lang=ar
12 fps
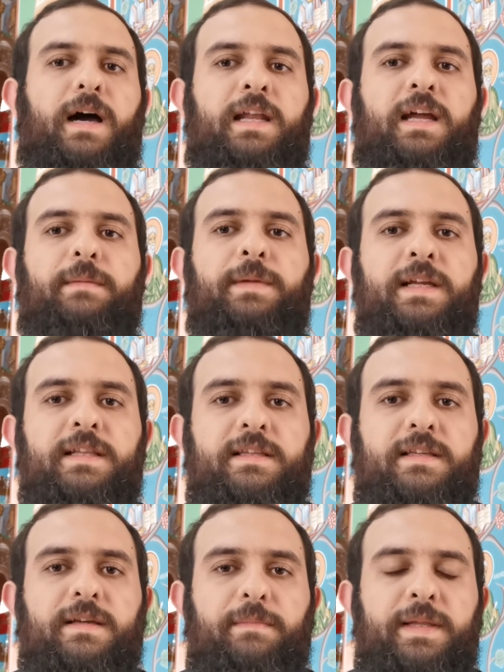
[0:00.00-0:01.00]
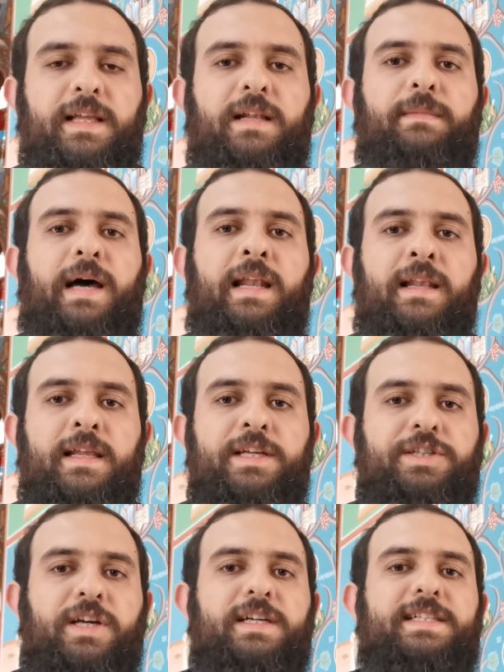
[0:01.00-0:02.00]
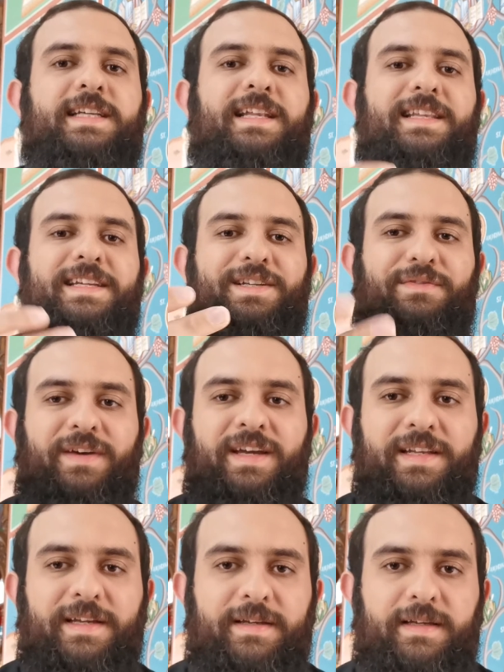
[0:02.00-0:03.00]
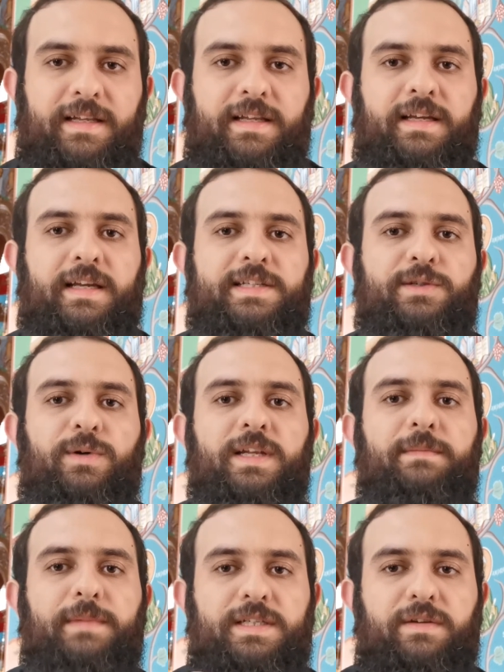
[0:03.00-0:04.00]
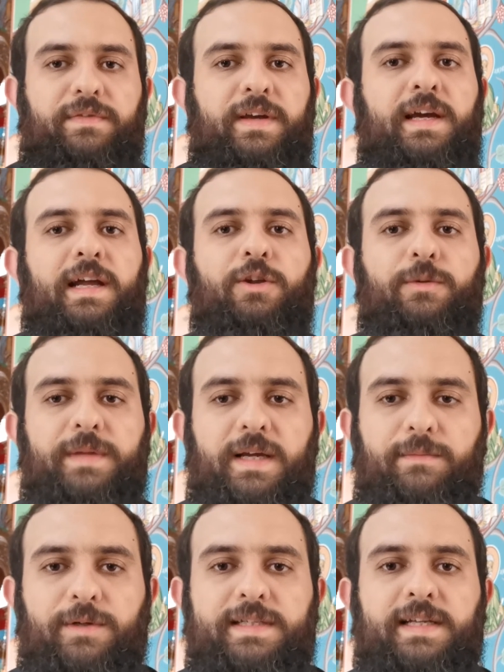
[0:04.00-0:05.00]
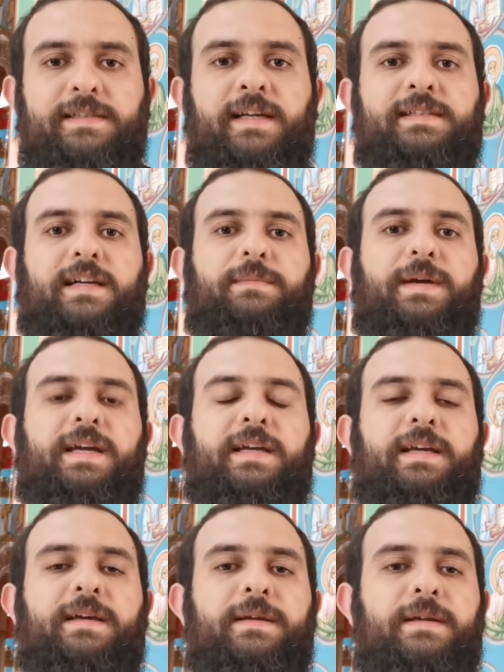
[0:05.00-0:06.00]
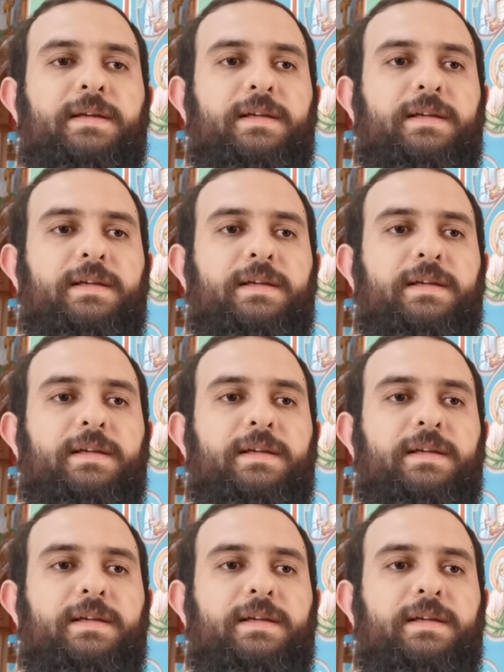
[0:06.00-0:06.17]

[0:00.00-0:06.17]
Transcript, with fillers: انا عملت مثل ما قال لي الشخص يلي شفاني يعني يسوع لما شفاه قال له بتحمل سريرك ما هيك